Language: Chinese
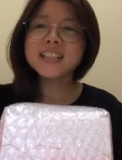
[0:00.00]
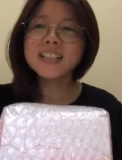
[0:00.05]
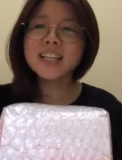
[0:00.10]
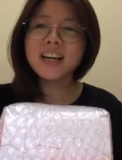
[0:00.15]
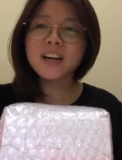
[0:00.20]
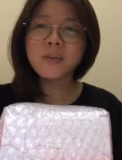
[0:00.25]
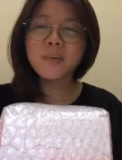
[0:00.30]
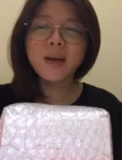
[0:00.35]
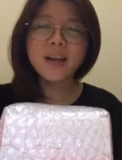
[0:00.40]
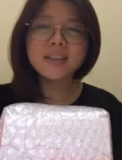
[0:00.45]
大
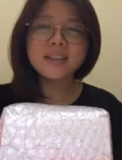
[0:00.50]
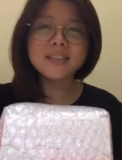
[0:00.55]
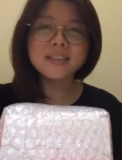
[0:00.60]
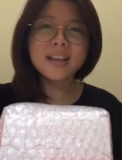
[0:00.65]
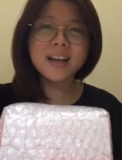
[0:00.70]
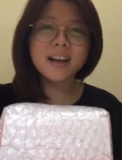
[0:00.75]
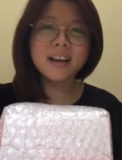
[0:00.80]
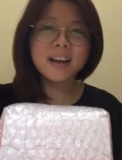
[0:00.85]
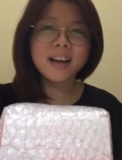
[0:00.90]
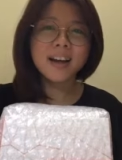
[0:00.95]
家晚
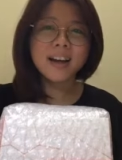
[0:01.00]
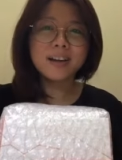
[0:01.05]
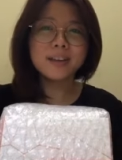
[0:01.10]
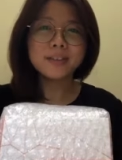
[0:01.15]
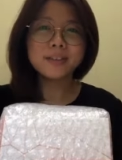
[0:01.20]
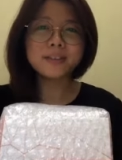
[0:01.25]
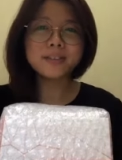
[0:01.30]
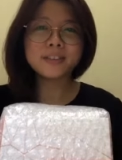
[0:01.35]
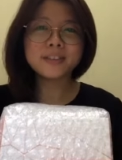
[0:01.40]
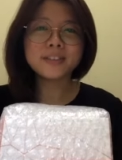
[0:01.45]
上
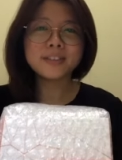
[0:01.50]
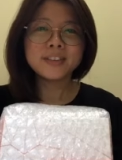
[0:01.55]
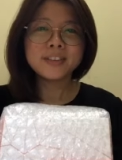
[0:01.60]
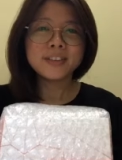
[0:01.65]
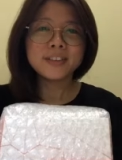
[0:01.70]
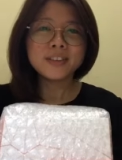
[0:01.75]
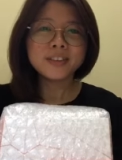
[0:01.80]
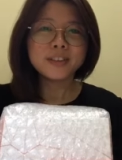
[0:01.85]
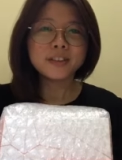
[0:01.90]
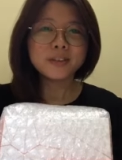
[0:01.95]
好，
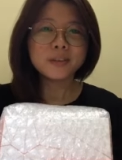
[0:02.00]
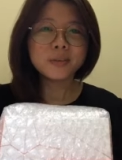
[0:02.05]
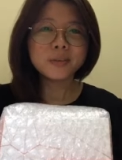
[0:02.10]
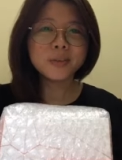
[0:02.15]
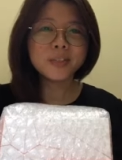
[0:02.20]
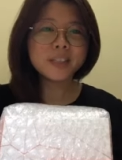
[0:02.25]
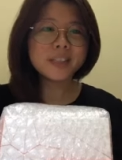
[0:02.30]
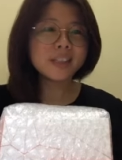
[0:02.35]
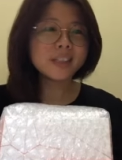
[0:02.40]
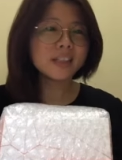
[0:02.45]
是
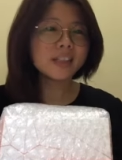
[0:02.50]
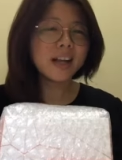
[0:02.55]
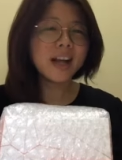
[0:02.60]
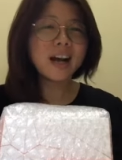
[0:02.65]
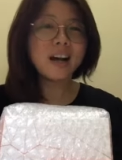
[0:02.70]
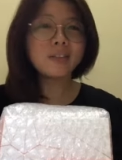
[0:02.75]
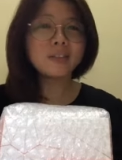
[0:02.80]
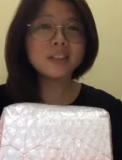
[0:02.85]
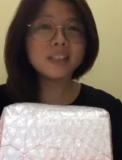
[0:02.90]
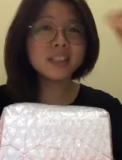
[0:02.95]
不是很
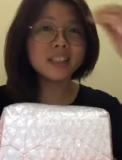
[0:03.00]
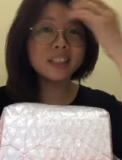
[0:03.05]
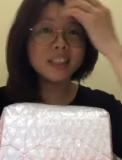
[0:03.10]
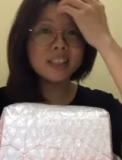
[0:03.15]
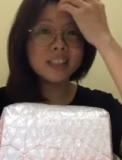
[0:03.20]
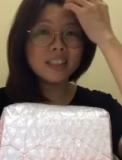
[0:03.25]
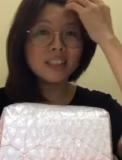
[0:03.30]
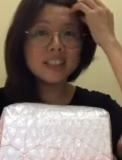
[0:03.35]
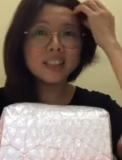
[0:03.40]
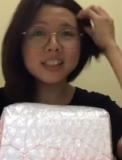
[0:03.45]
好
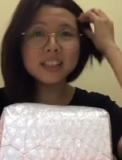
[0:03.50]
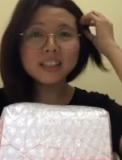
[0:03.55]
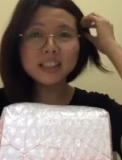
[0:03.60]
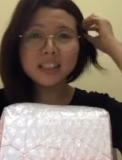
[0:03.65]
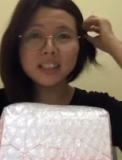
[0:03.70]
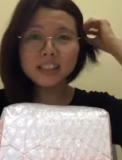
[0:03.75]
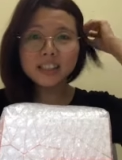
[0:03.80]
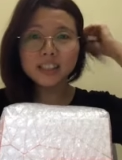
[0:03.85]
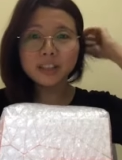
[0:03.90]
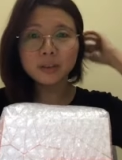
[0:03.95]
奇？已经
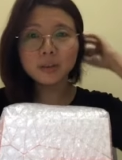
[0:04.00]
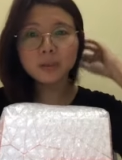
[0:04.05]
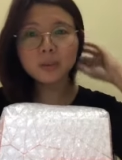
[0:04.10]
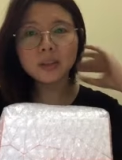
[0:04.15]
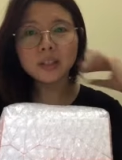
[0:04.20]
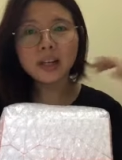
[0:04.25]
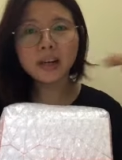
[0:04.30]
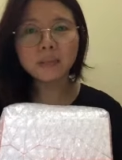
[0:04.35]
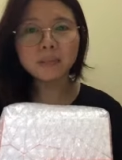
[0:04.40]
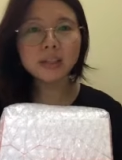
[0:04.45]
十一点
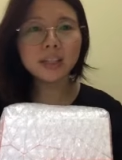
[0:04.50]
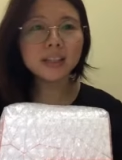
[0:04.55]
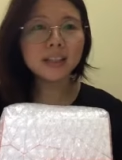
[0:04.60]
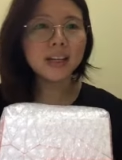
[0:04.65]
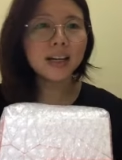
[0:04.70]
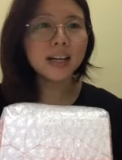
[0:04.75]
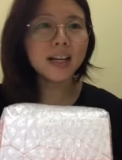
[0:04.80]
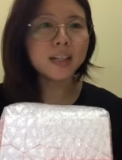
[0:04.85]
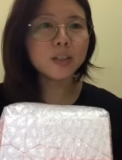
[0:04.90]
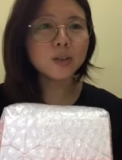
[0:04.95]
多
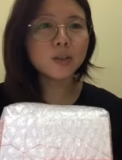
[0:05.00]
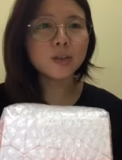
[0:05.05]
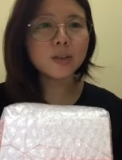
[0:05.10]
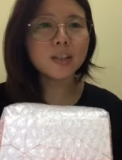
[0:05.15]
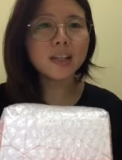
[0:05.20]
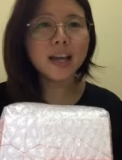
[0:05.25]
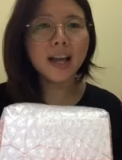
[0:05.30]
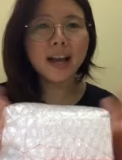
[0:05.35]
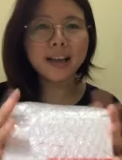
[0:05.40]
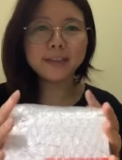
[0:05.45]
了，Manda 还
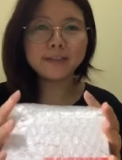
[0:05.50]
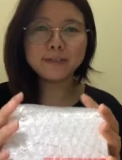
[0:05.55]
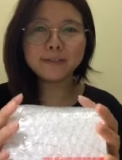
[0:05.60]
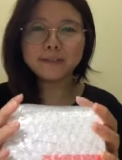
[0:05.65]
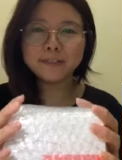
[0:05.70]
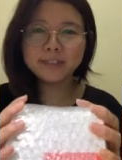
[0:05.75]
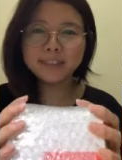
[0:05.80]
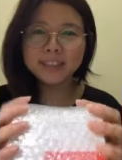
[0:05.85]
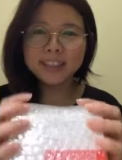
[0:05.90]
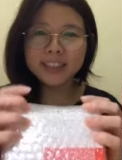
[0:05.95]
做 live。
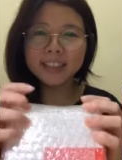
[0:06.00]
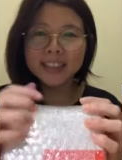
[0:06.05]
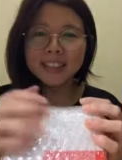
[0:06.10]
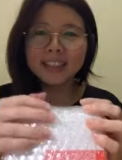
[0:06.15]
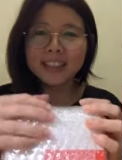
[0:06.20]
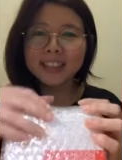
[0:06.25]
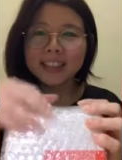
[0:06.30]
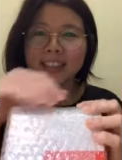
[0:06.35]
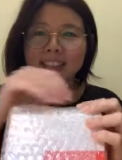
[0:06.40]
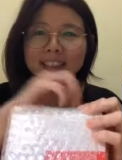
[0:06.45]

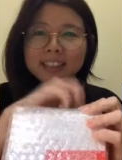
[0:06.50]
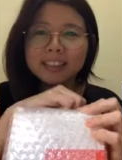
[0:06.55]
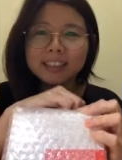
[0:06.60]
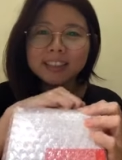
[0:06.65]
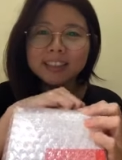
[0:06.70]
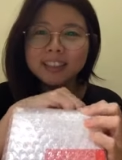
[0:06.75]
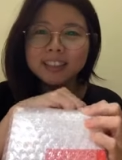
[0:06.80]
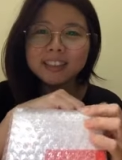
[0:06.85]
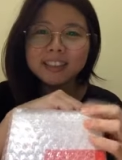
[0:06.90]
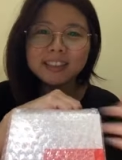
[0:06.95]

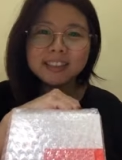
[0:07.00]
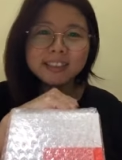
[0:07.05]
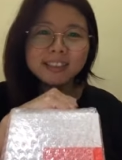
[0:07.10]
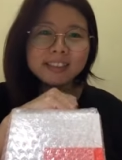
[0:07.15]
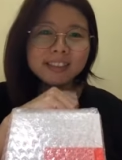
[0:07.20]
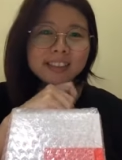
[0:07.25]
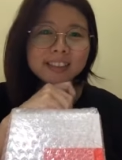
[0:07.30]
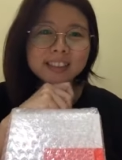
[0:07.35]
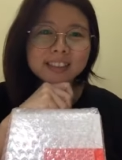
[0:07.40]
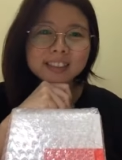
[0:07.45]
其
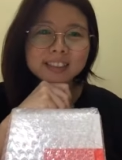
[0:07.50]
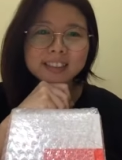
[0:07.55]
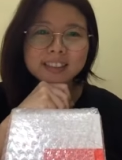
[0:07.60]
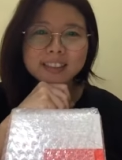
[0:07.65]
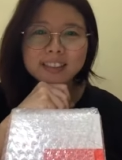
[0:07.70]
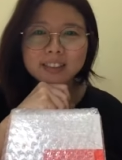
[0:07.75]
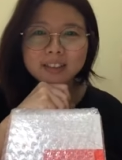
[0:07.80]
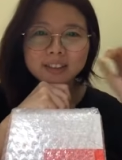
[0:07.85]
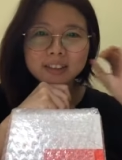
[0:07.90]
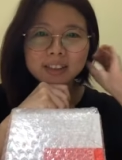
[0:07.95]
实
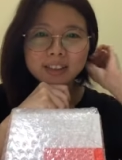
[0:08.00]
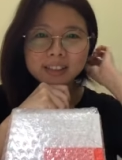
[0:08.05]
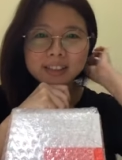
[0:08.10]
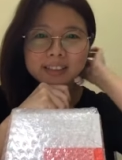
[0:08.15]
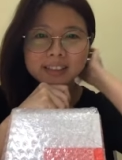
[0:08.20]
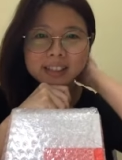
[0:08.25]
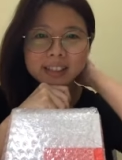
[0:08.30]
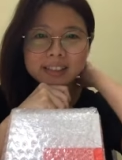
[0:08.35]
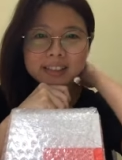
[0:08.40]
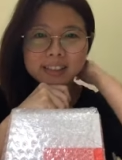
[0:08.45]
呢，就是要
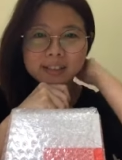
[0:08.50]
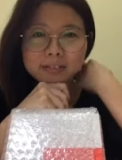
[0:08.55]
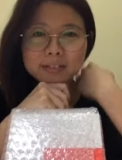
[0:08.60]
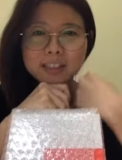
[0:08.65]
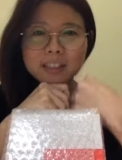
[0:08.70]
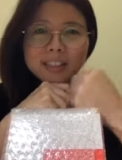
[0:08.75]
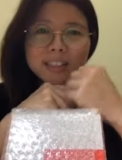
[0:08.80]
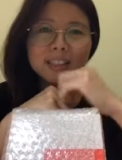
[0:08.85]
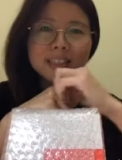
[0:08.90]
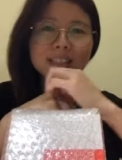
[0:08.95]
跟大家
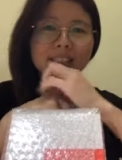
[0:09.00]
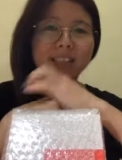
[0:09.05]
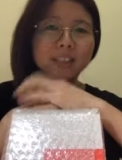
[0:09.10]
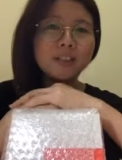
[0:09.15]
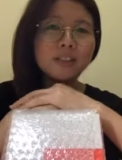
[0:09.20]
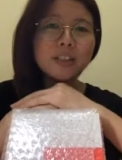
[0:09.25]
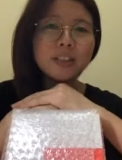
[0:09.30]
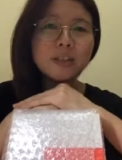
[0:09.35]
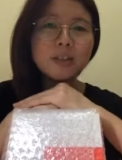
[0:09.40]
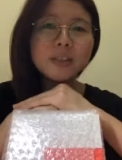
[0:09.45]
分享
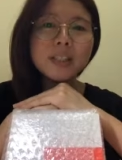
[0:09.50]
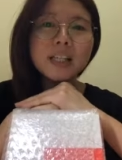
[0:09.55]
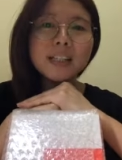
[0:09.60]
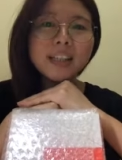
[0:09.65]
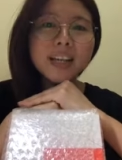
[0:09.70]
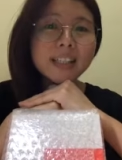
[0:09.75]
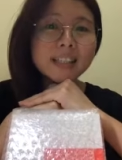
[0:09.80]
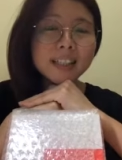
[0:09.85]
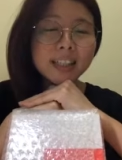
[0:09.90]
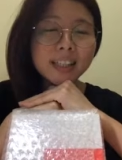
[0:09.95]
喜悦，就
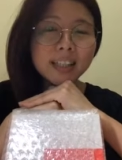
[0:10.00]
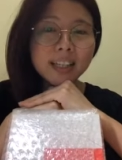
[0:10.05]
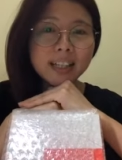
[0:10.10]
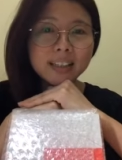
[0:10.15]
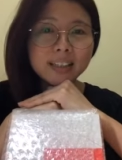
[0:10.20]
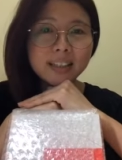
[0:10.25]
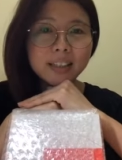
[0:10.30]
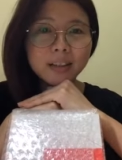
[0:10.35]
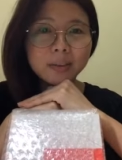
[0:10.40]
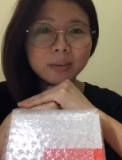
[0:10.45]
像大家
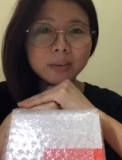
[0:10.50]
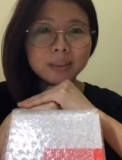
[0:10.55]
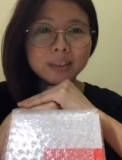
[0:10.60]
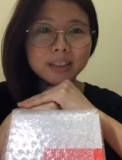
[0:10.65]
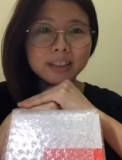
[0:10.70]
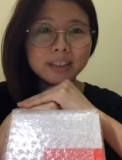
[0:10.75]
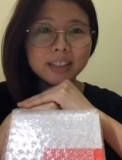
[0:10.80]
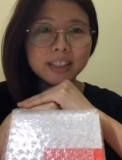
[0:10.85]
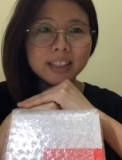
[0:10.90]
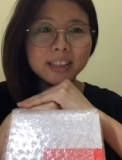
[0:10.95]
看到我
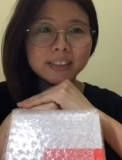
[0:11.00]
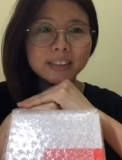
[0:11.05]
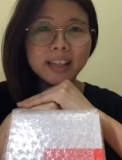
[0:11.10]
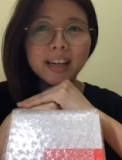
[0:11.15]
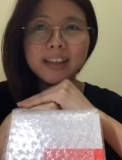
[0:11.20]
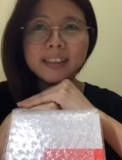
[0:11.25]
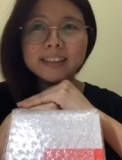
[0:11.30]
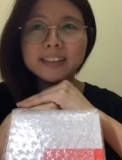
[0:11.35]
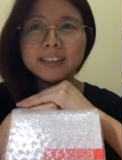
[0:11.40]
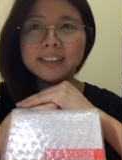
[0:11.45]
的那个
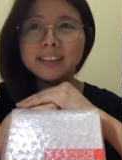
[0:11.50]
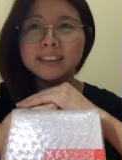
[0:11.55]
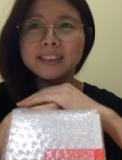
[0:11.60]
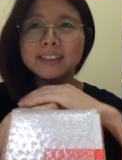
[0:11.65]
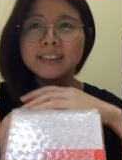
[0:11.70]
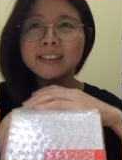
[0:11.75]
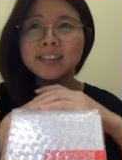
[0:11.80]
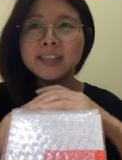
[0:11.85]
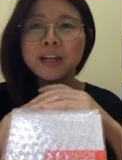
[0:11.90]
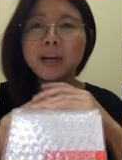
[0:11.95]

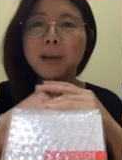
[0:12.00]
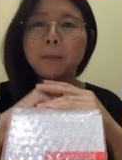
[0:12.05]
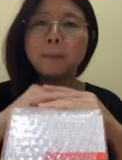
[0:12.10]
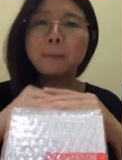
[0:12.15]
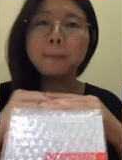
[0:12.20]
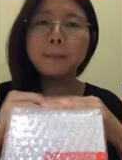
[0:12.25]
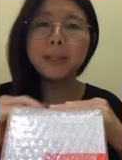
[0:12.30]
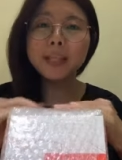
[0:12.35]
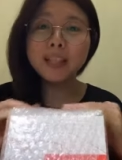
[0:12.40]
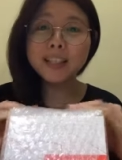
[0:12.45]

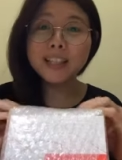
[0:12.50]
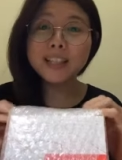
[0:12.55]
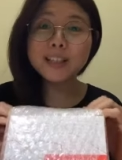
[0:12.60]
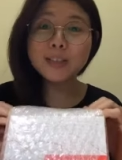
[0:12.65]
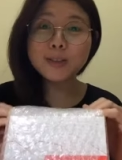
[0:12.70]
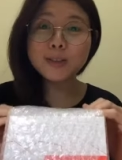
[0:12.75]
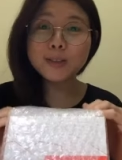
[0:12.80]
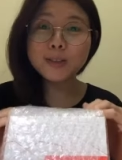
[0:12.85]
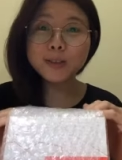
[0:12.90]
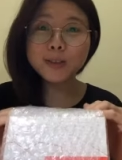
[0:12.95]

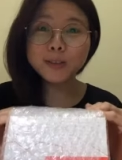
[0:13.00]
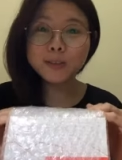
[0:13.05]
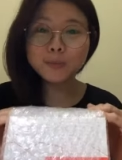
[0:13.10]
title，BE